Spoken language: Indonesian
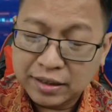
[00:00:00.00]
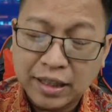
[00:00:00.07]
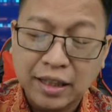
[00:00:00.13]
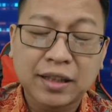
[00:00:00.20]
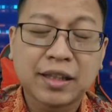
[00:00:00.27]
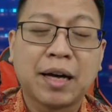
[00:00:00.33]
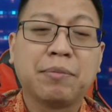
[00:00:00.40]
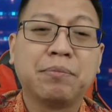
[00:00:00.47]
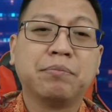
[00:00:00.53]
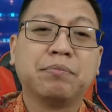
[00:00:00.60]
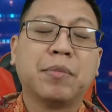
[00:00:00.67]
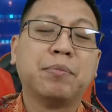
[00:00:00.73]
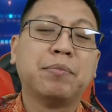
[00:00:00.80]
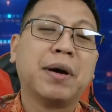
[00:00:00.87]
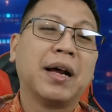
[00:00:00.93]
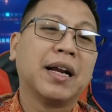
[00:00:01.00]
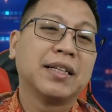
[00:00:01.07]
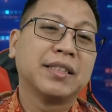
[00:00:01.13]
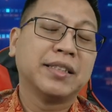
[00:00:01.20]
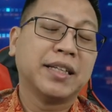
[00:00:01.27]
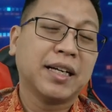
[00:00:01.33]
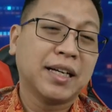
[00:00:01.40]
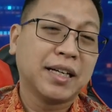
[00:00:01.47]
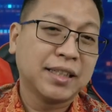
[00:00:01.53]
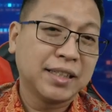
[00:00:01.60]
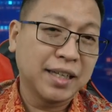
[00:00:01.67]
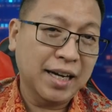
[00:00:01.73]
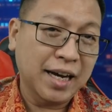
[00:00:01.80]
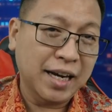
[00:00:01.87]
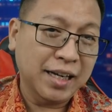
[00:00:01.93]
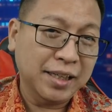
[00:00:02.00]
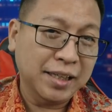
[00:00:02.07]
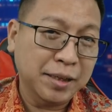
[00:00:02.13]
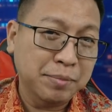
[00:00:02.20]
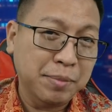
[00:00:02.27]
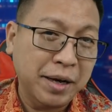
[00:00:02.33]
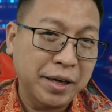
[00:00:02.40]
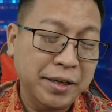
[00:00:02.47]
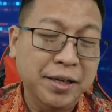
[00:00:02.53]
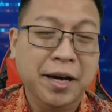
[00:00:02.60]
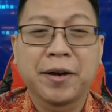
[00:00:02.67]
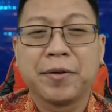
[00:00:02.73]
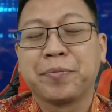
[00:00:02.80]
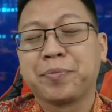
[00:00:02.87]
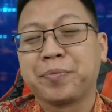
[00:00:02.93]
tetap membalasnya dengan kebaikan.